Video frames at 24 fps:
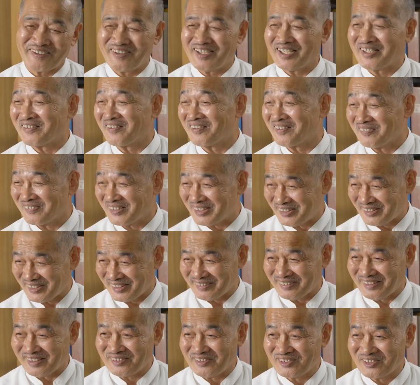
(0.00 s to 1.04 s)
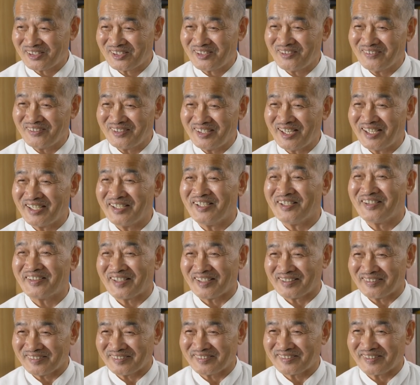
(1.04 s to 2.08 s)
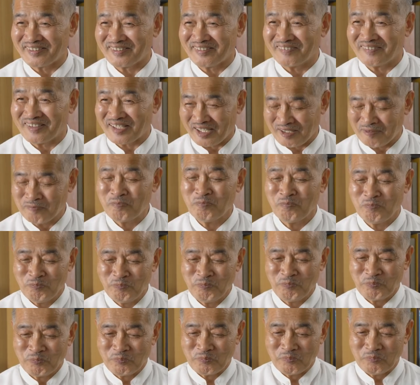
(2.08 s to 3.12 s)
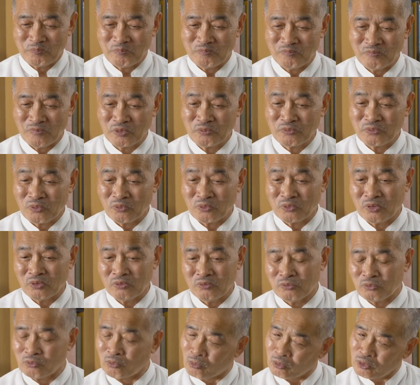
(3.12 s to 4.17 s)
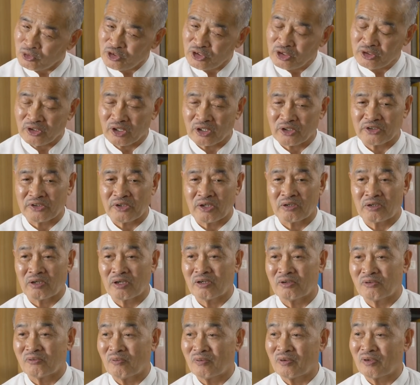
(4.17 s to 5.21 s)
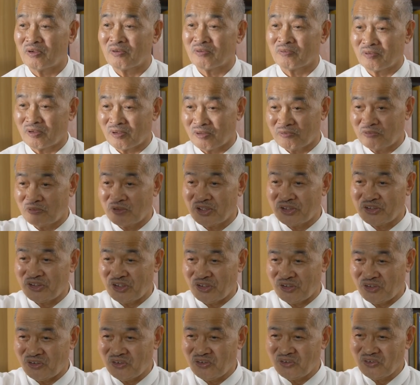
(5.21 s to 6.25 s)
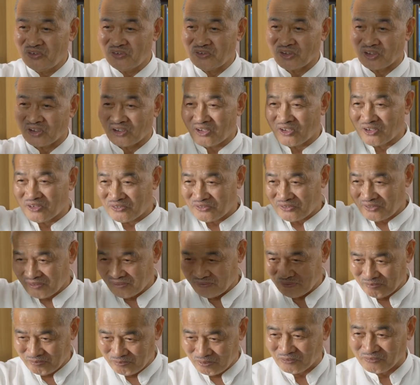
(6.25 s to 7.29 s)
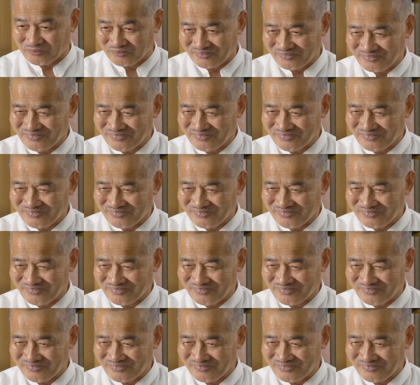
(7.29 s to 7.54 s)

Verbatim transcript: をやっておりましたんで突きを入れに行ったんですけどね本当にどうして投げたんかなと分かるなぐらい上に投げられてボン